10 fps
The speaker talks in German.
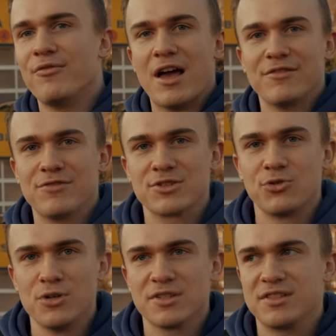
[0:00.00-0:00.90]
wer hat was
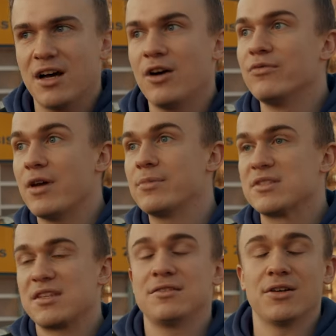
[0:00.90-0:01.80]
Cooles da und wer
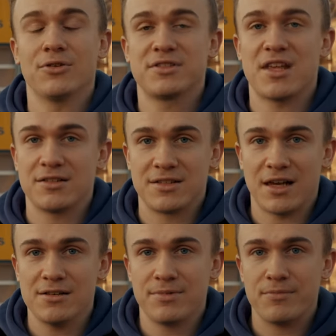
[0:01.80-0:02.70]
bezieht auch seine
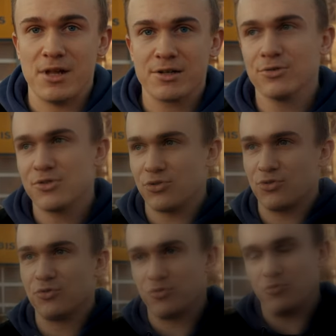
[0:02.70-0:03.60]
Teile bei Melkus
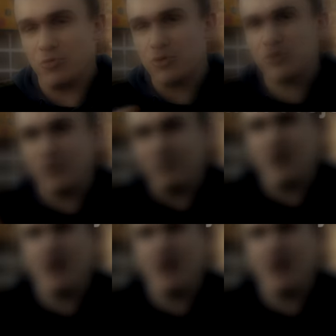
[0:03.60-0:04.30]
und wodurch können wir